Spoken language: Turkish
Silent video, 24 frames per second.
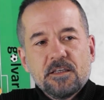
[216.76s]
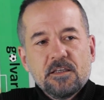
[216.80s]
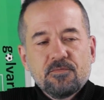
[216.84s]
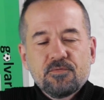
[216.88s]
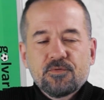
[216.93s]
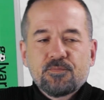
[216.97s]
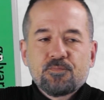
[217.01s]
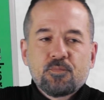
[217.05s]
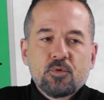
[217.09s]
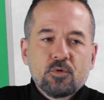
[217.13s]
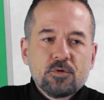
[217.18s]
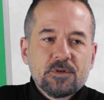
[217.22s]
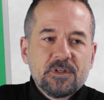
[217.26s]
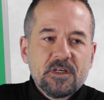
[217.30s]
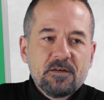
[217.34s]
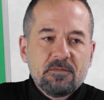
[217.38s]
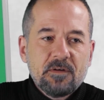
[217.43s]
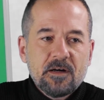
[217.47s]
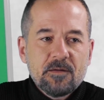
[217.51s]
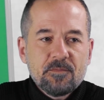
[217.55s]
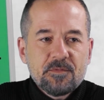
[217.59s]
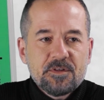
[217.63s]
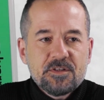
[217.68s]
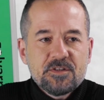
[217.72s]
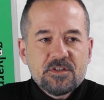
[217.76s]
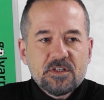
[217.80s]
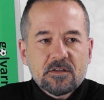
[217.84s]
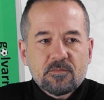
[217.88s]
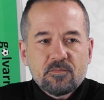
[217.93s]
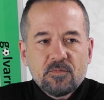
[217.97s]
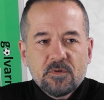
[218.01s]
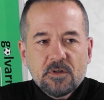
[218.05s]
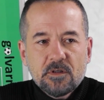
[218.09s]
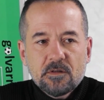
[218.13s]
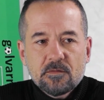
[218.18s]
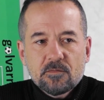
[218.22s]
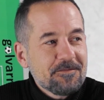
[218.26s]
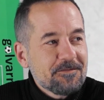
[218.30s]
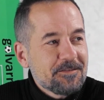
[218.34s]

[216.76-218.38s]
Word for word: iyi futbolu devam edecek mi?